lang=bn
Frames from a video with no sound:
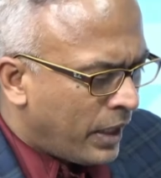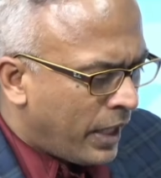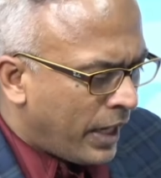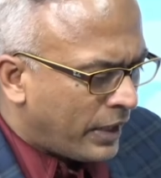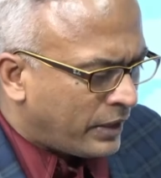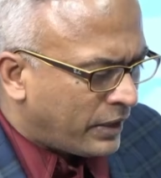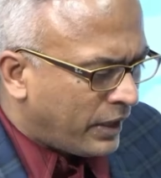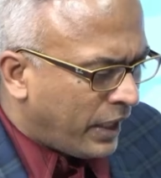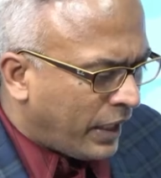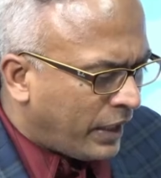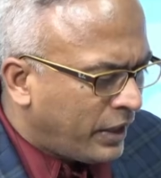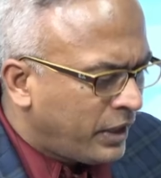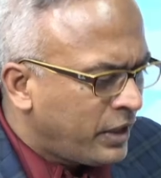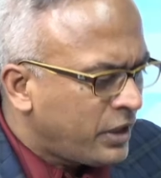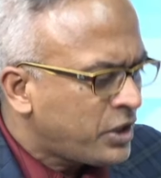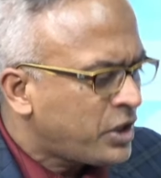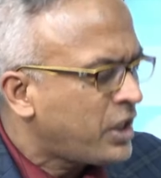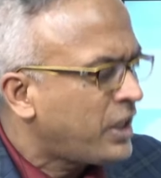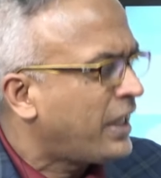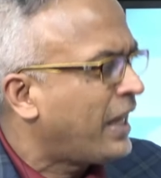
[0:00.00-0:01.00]
একটা গাড়ি
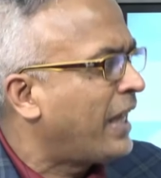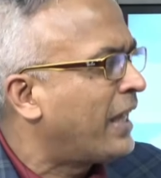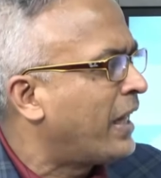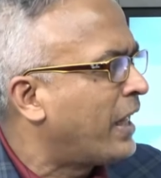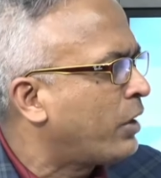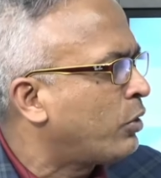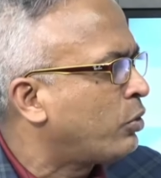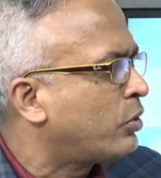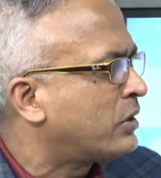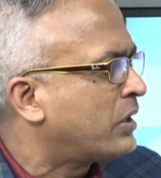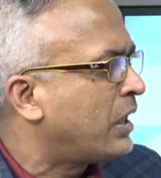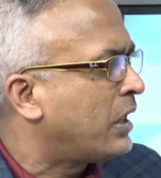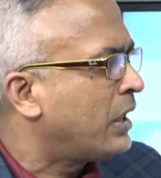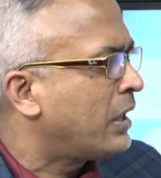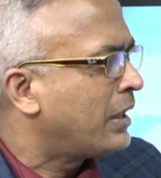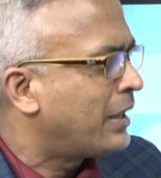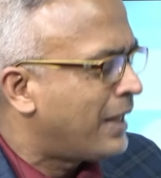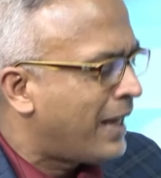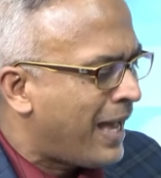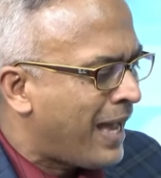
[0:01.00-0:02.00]
নিয়ে সে খেলার কথা
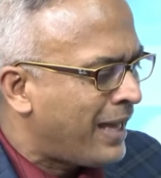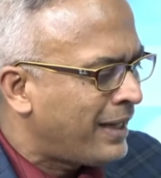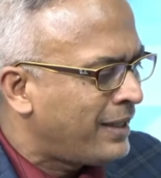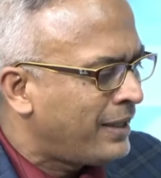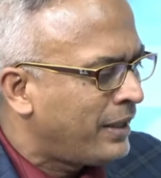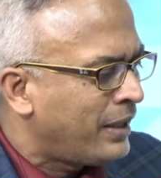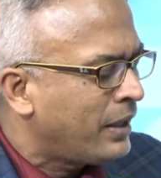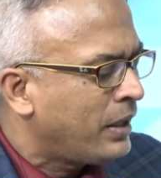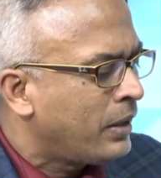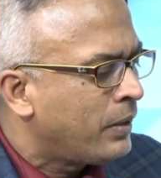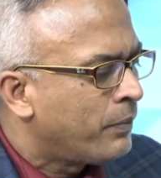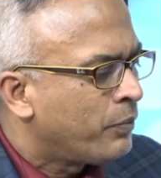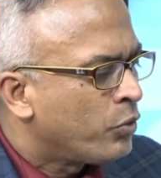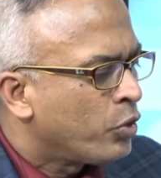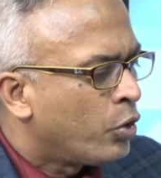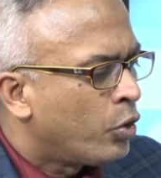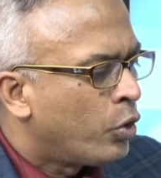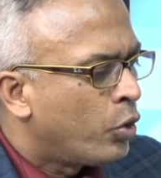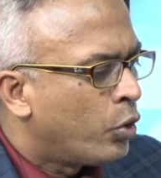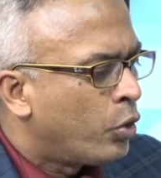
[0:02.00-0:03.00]
না হ্যাঁ। নিয়ে
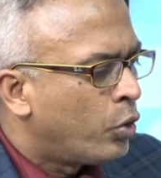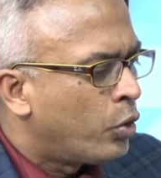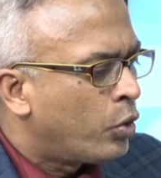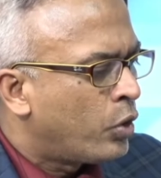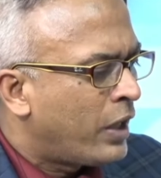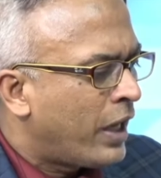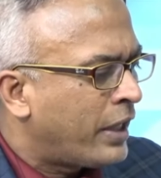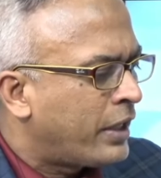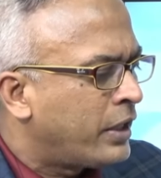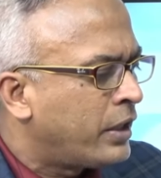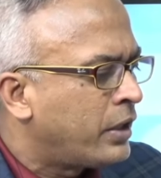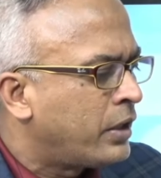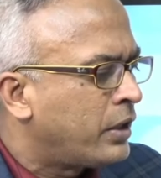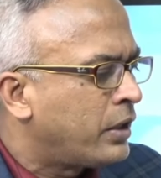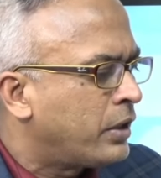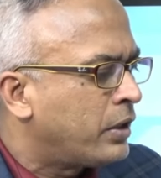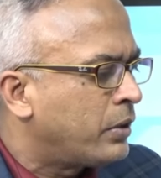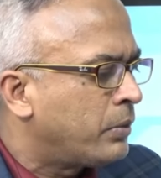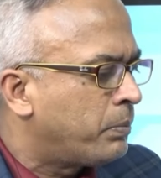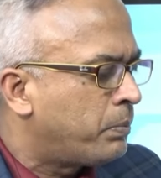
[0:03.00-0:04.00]
ও গাড়ির
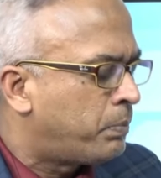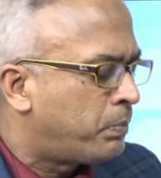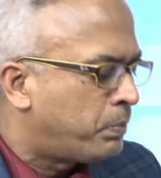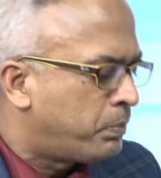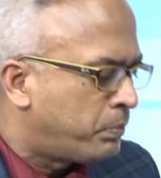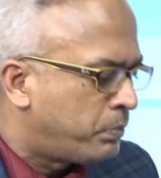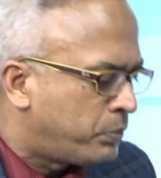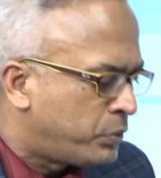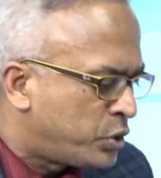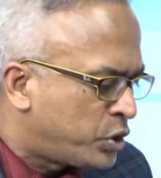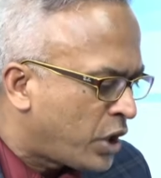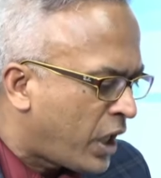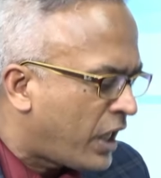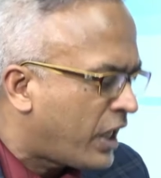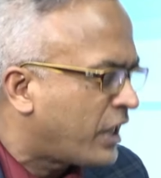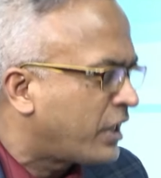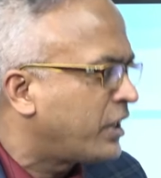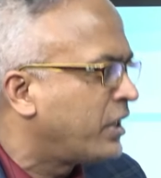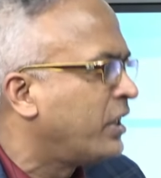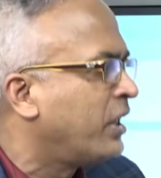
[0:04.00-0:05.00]

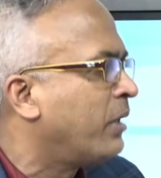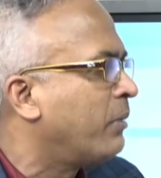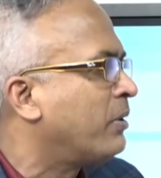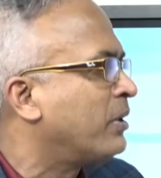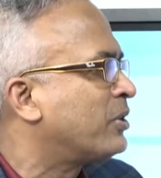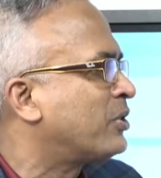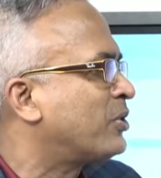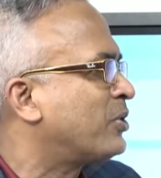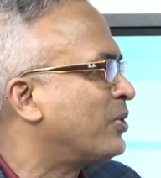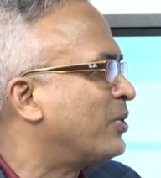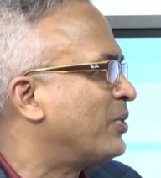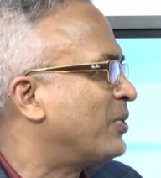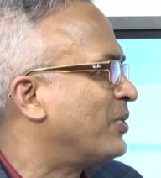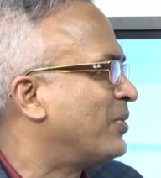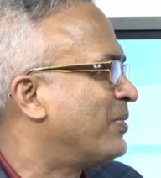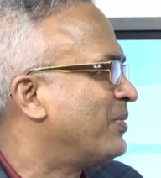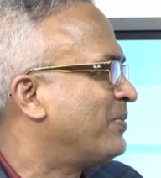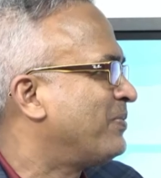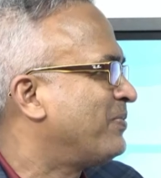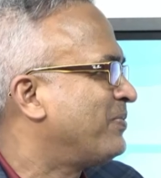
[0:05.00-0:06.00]
চাকাটি নিয়ে ব্যস্ত
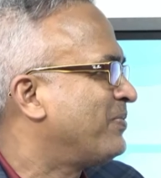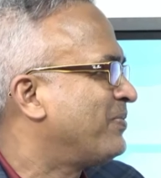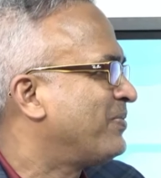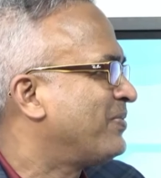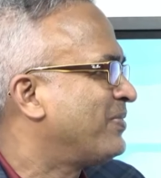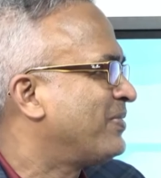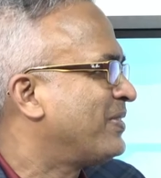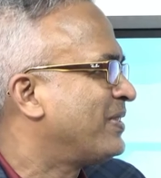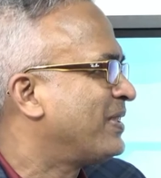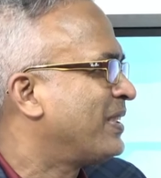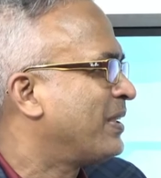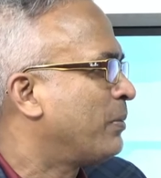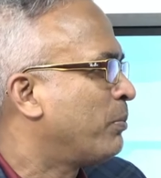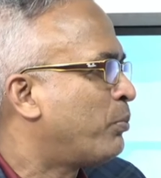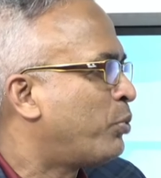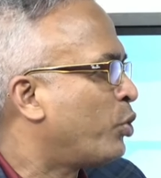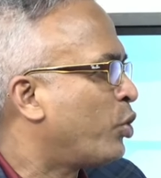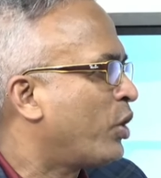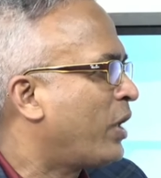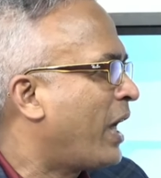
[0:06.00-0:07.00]
একদম ঠিক কথা
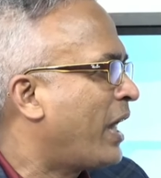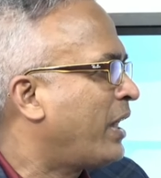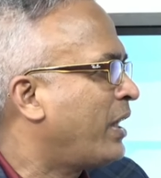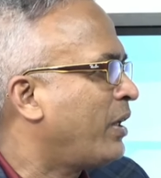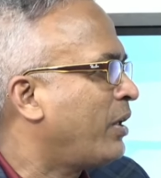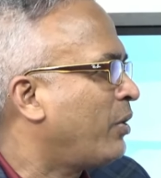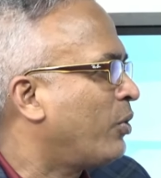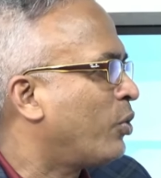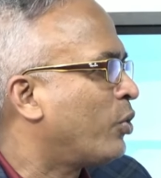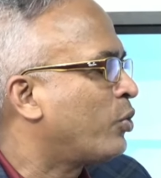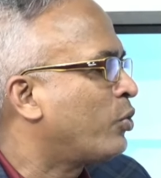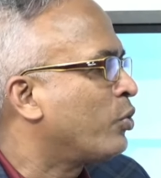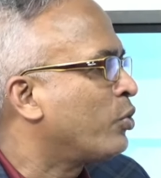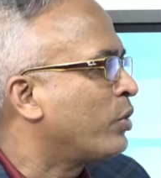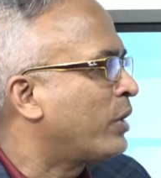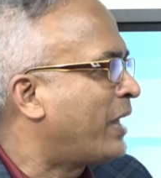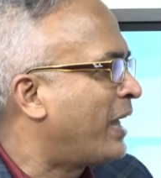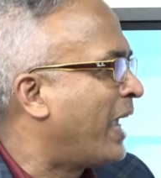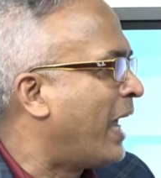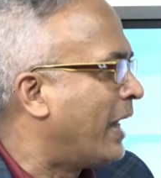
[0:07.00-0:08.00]
পুরো গাড়ির ওর কোনো
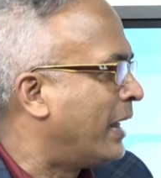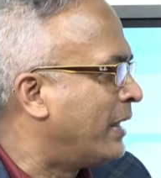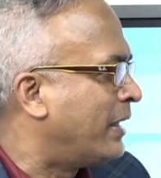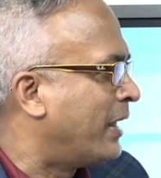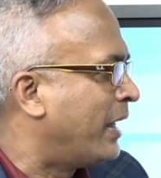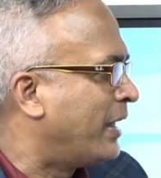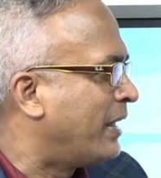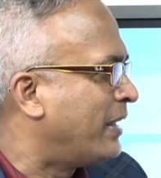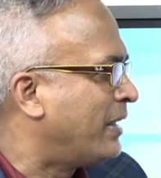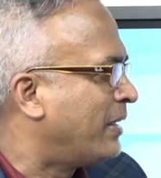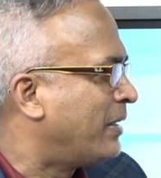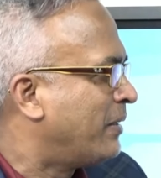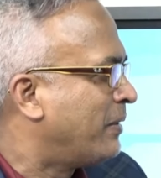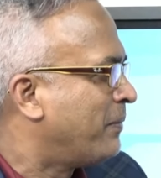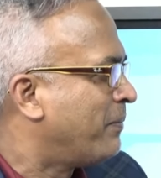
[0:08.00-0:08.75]
খেয়ালই নেই হ্যাঁ,